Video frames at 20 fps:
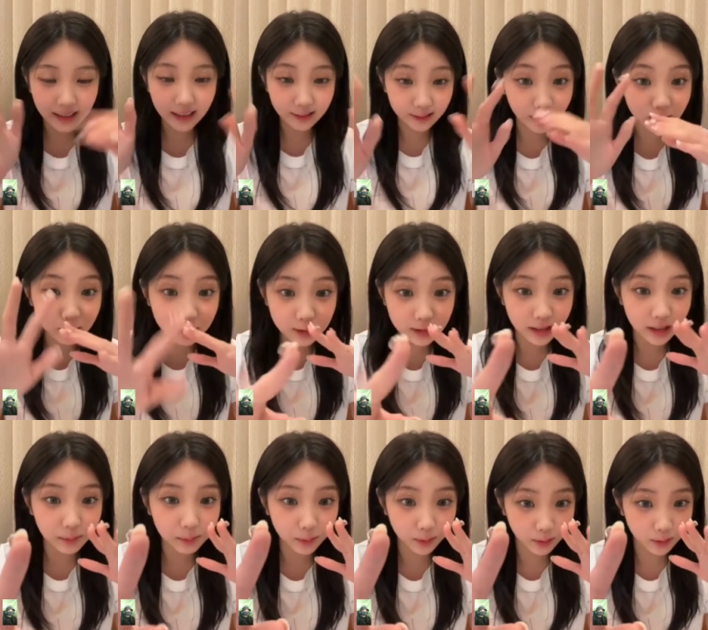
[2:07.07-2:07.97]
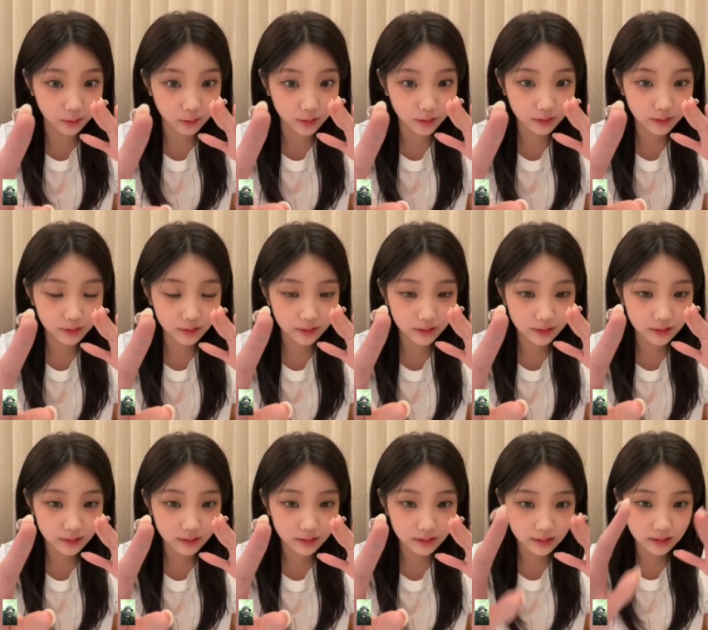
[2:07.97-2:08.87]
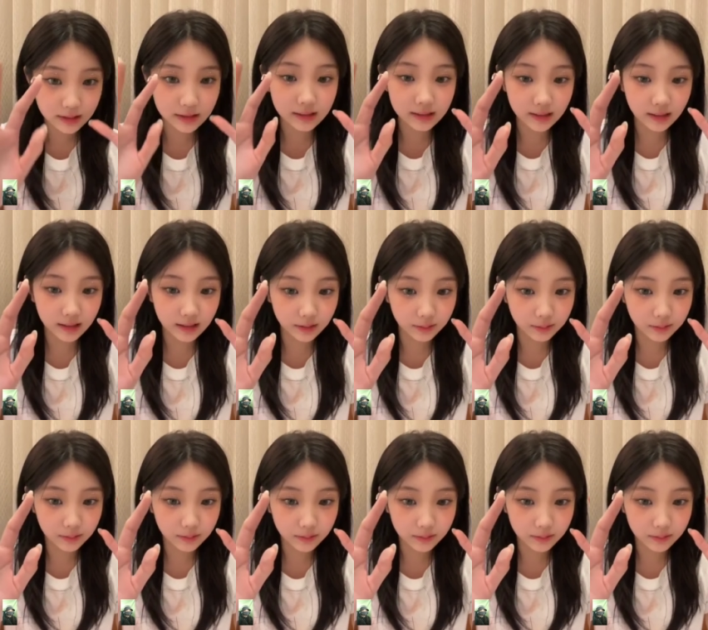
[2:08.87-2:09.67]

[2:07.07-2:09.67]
아 딸꾹질 할 뻔한 거예요? 진짜임.